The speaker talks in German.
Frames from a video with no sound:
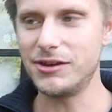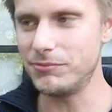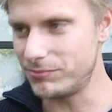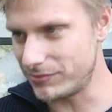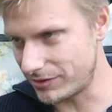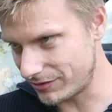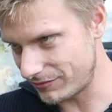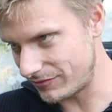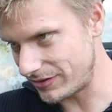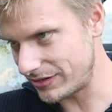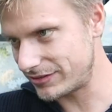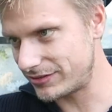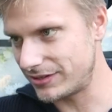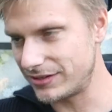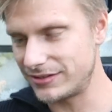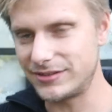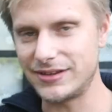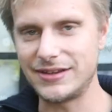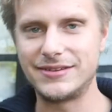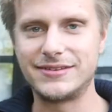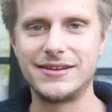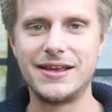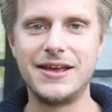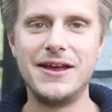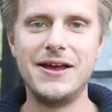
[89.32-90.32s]
sag mal, was das
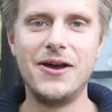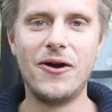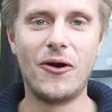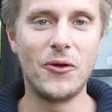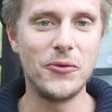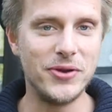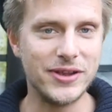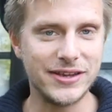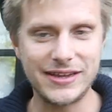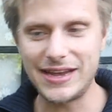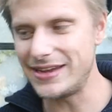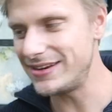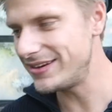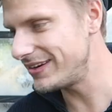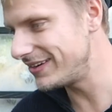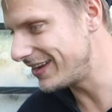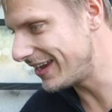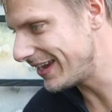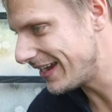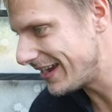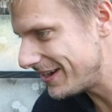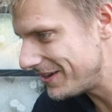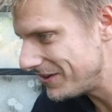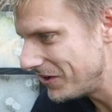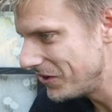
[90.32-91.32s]
ist. Und dann gehen die
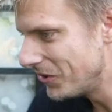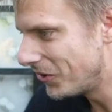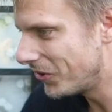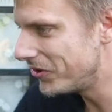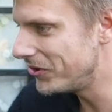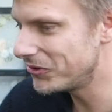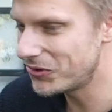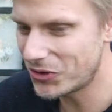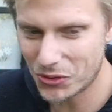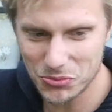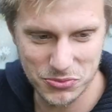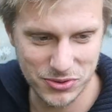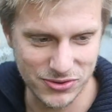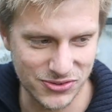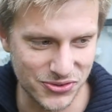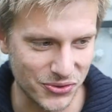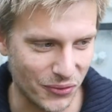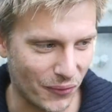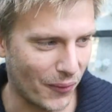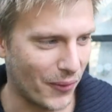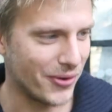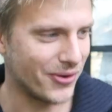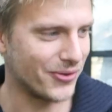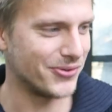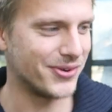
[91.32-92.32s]
dahin und dann kommen die
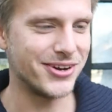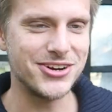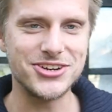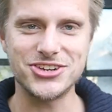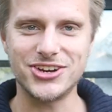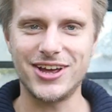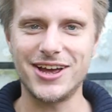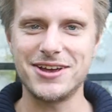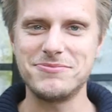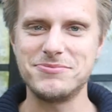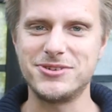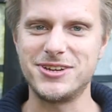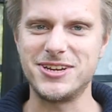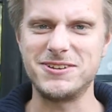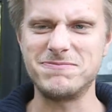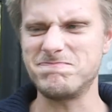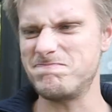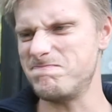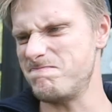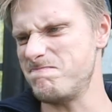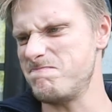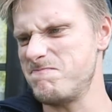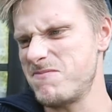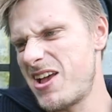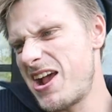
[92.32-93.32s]
zurück und dann schreiben die,
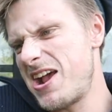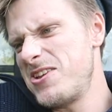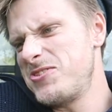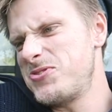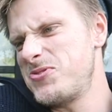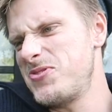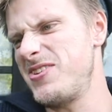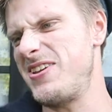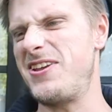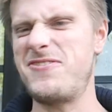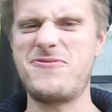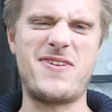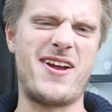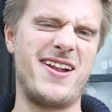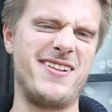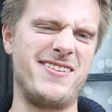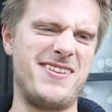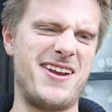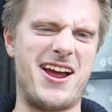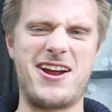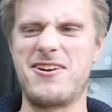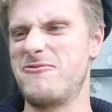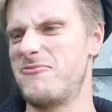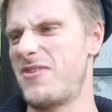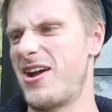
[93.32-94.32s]
hm, also ich fand
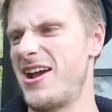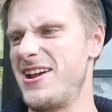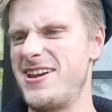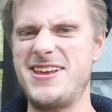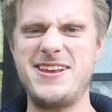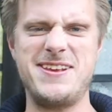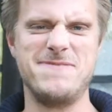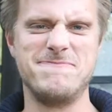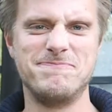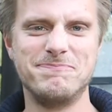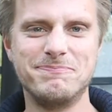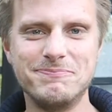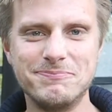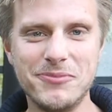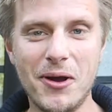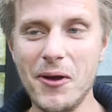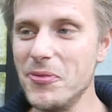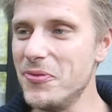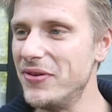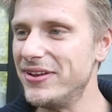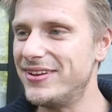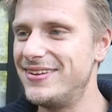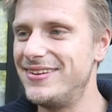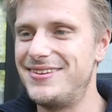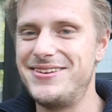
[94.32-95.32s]
es langweilig.
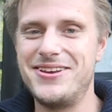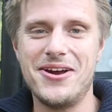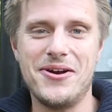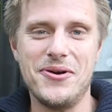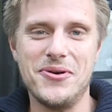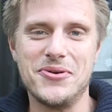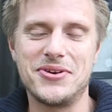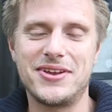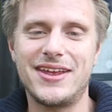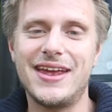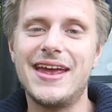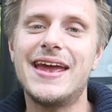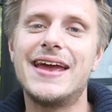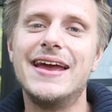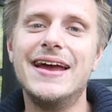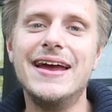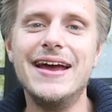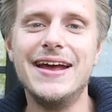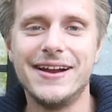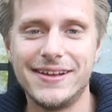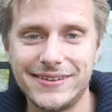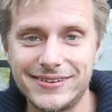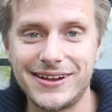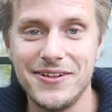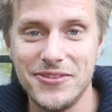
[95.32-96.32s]
Und das ist ja okay.
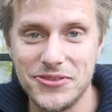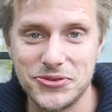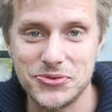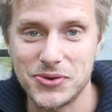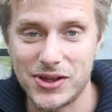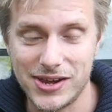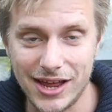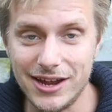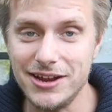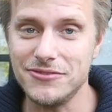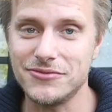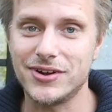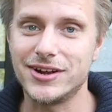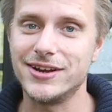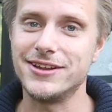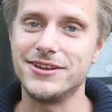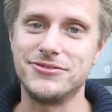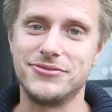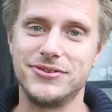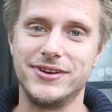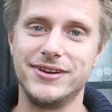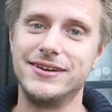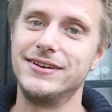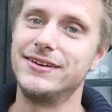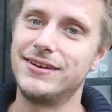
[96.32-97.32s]
Das kannst du ja
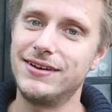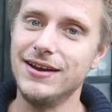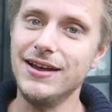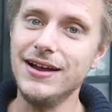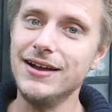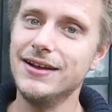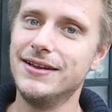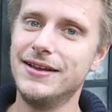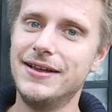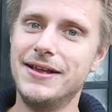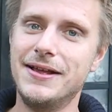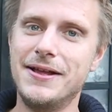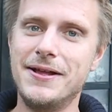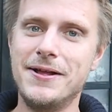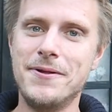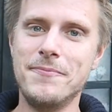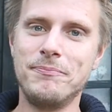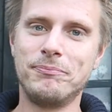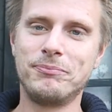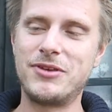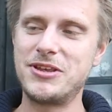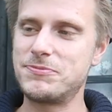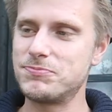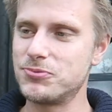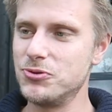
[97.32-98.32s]
langweilig finden, klar.
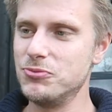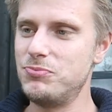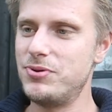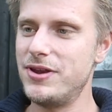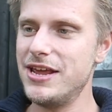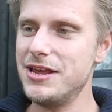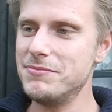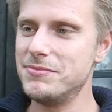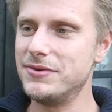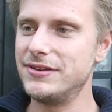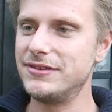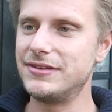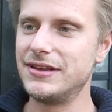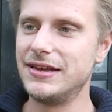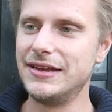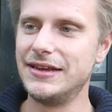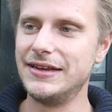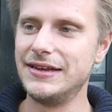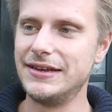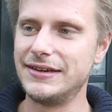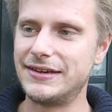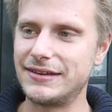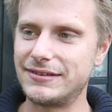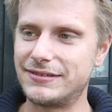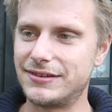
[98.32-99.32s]
Das Problem ist,
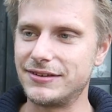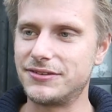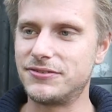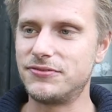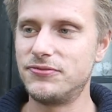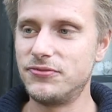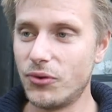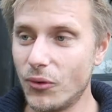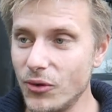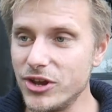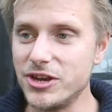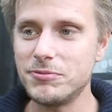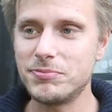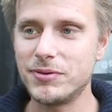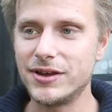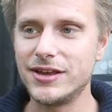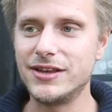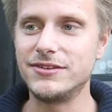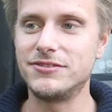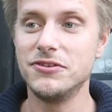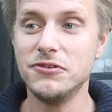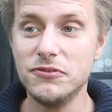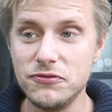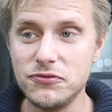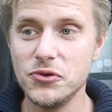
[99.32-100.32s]
dass das furchtbar
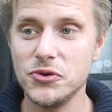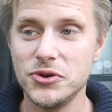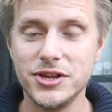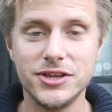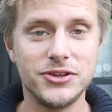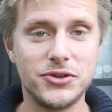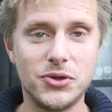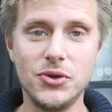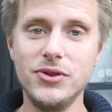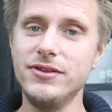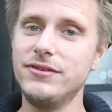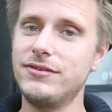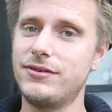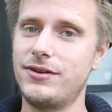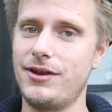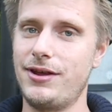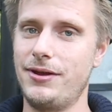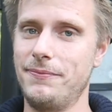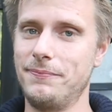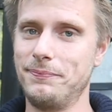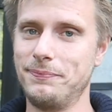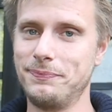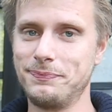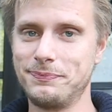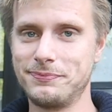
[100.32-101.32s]
ist für den
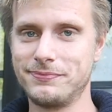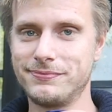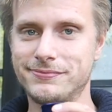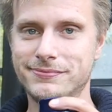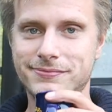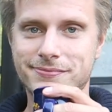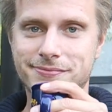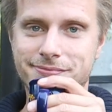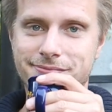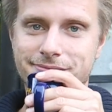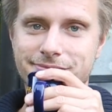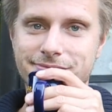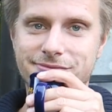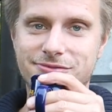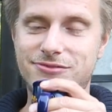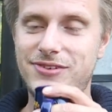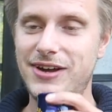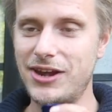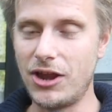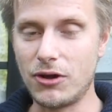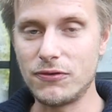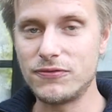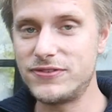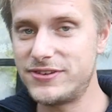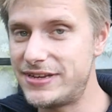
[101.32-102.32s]
Künstler.
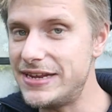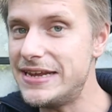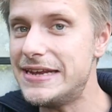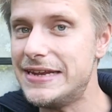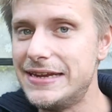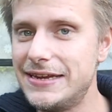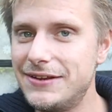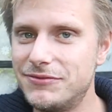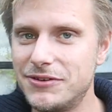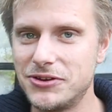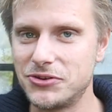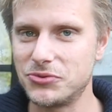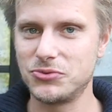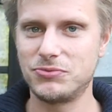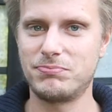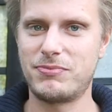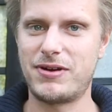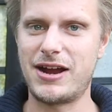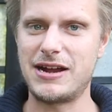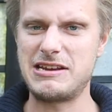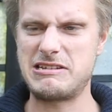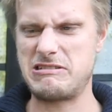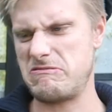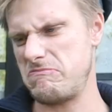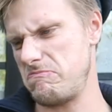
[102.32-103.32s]
Weil auf dich, wenn du
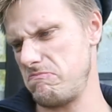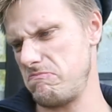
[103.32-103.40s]
meinst,